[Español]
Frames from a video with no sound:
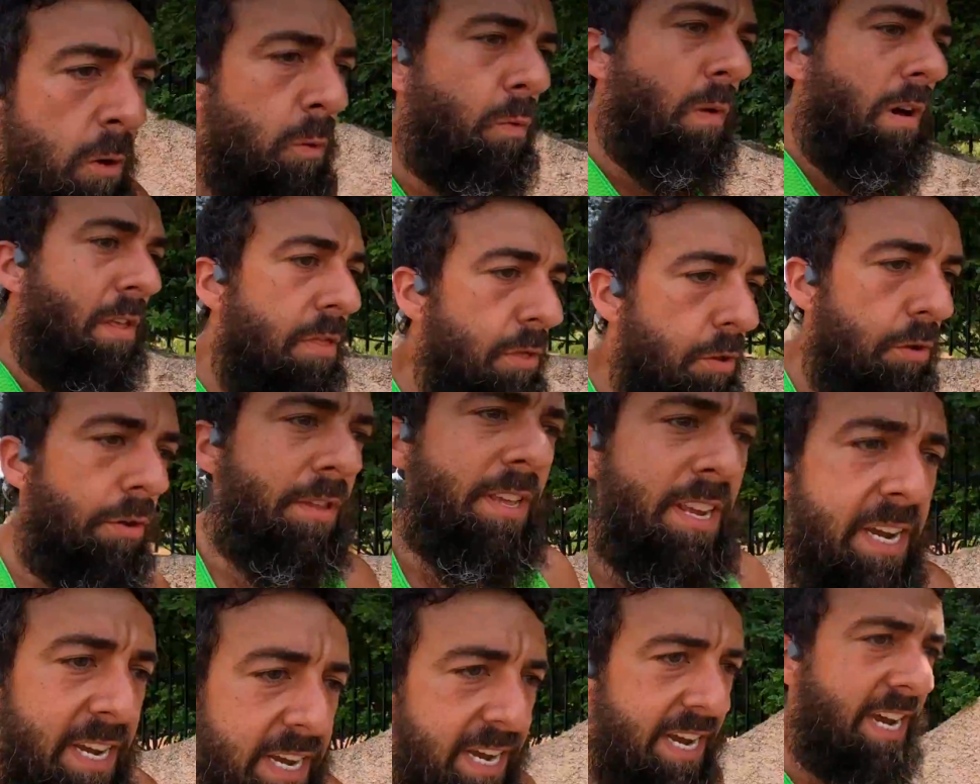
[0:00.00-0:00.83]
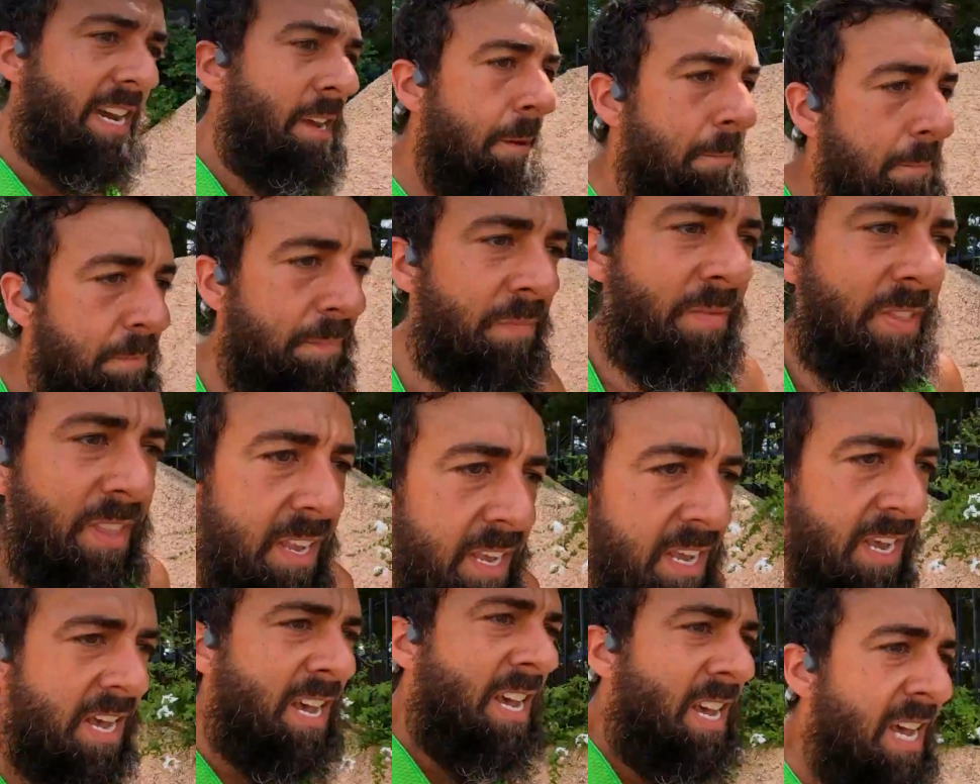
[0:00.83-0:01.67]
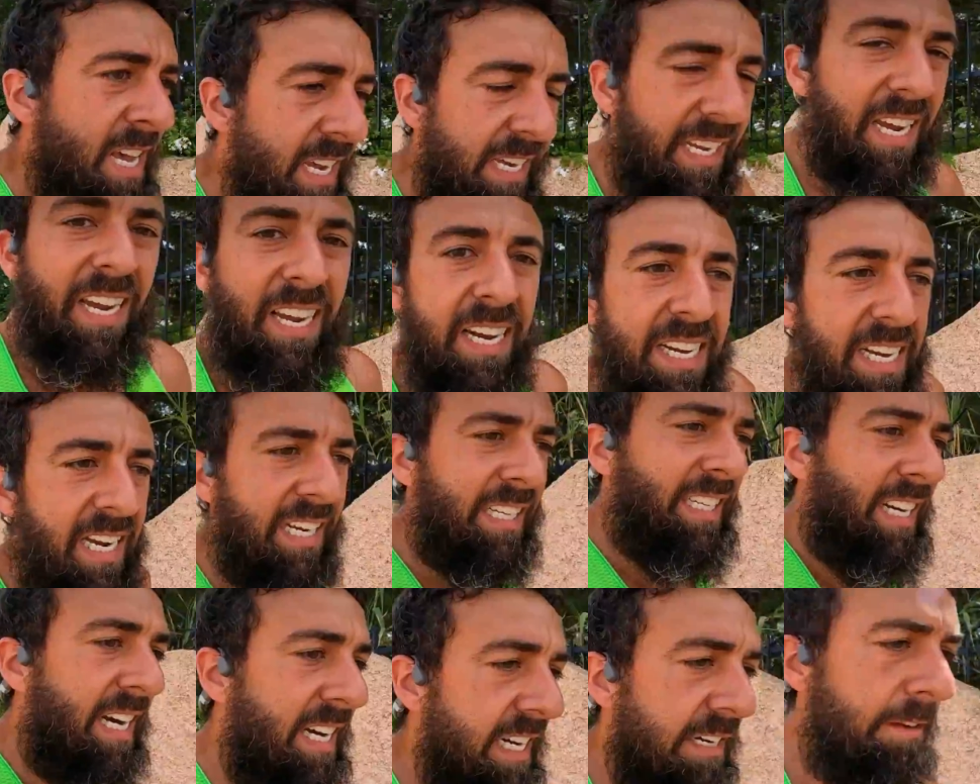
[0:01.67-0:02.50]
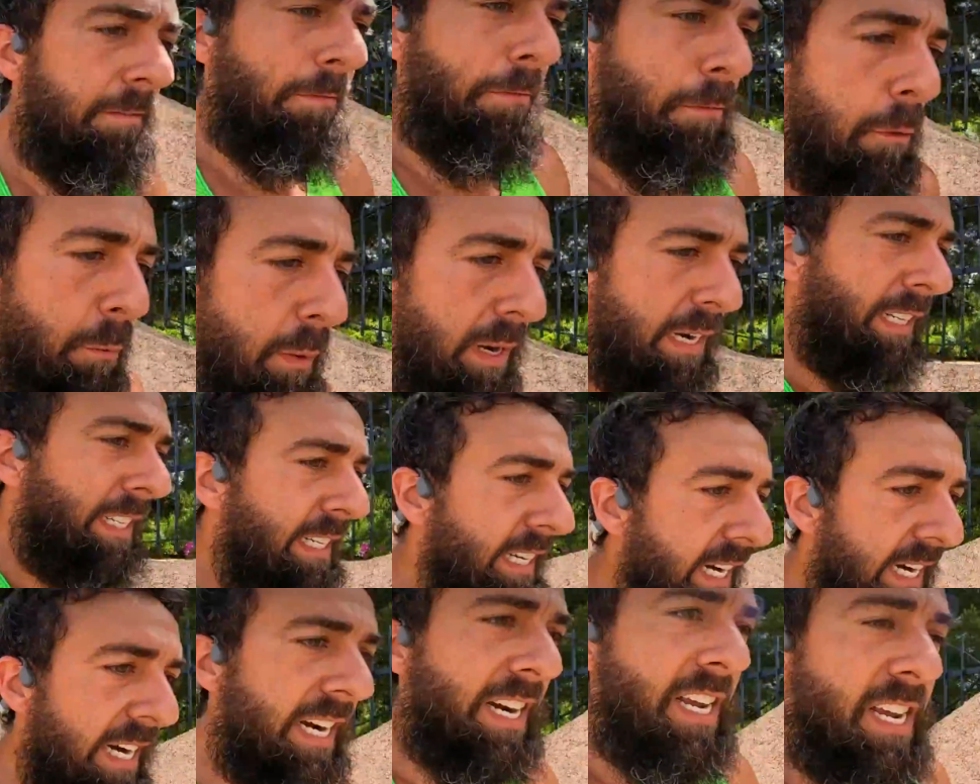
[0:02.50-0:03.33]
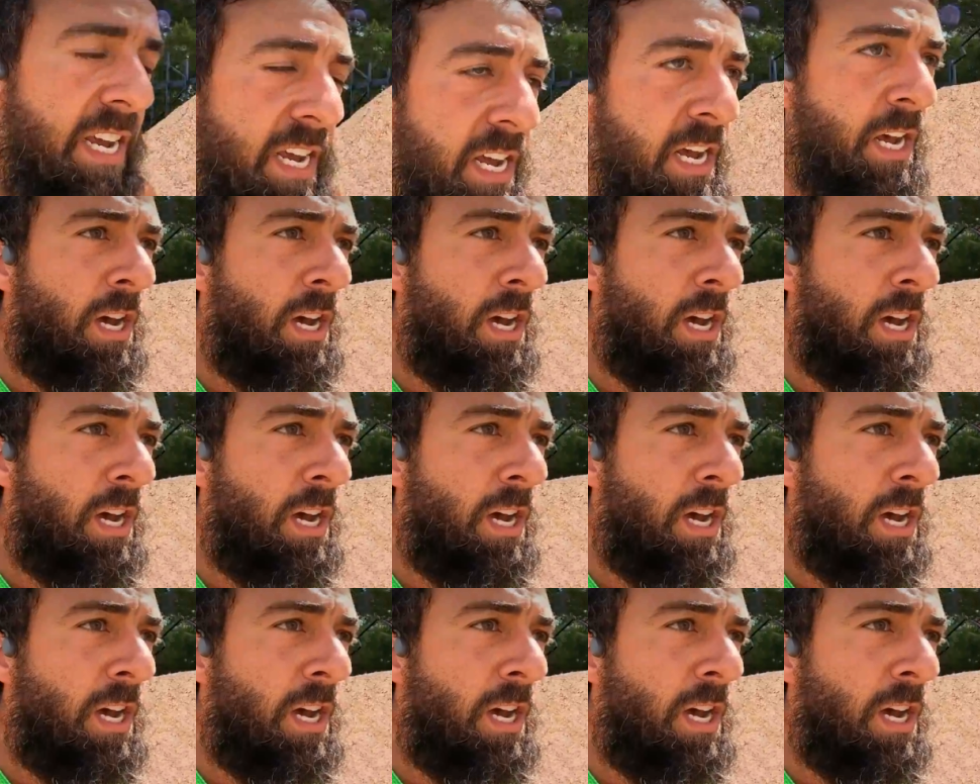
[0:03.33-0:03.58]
cuando dije que quería ser influencer,